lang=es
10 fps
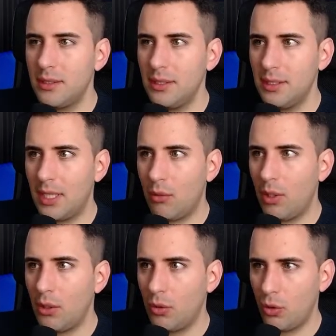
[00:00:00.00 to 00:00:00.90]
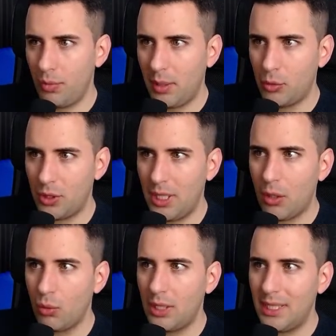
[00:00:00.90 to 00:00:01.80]
¿de acuerdo? Copiamos la
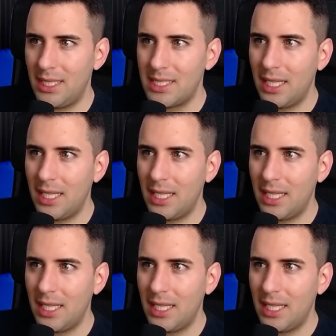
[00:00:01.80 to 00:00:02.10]
ruta del